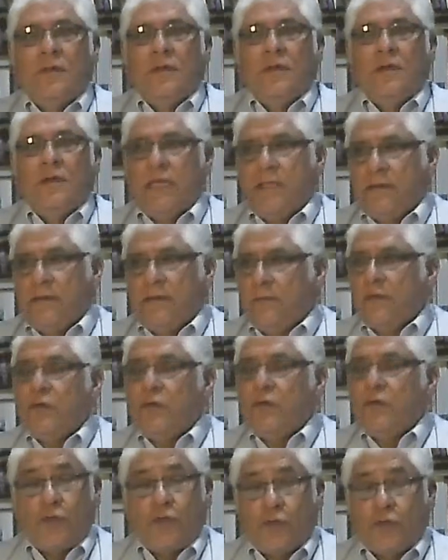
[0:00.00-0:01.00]
Y debemos
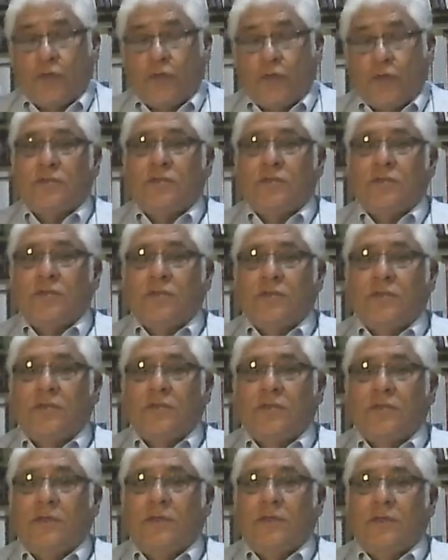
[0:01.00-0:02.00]
nosotros
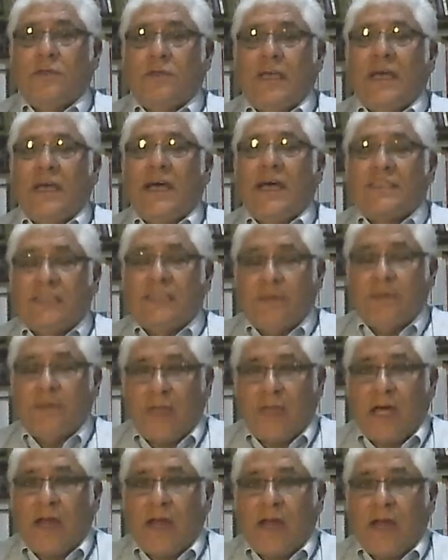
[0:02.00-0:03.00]
de
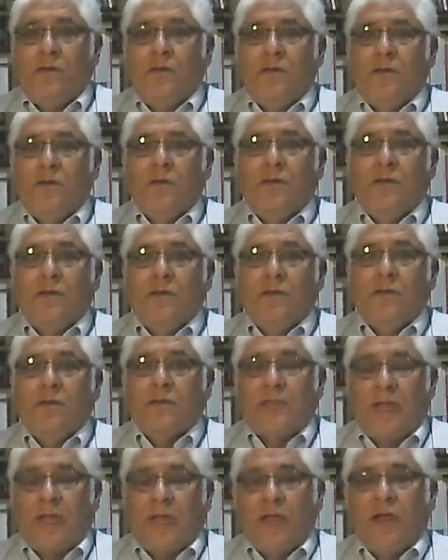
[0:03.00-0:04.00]
aceptarlo
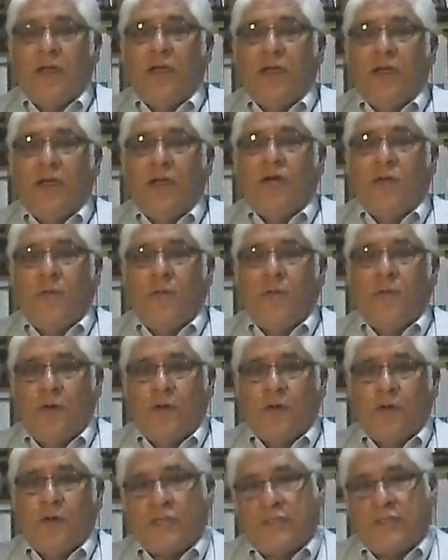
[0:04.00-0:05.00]
tal y como
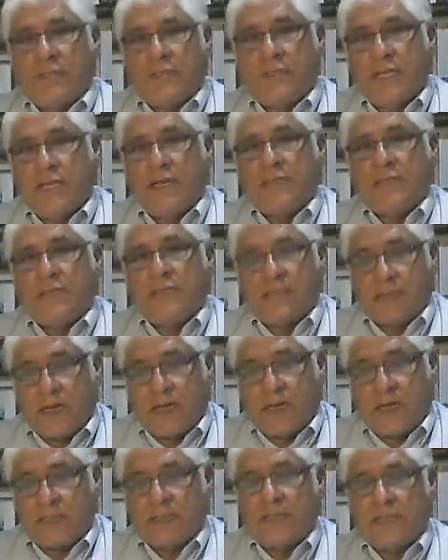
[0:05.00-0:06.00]
nos enseñan las
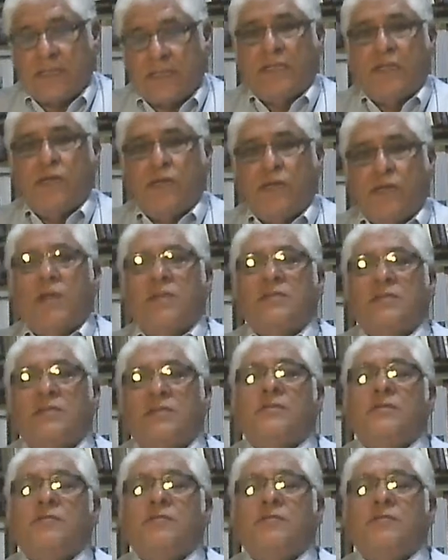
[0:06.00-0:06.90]
Sagradas Escrituras.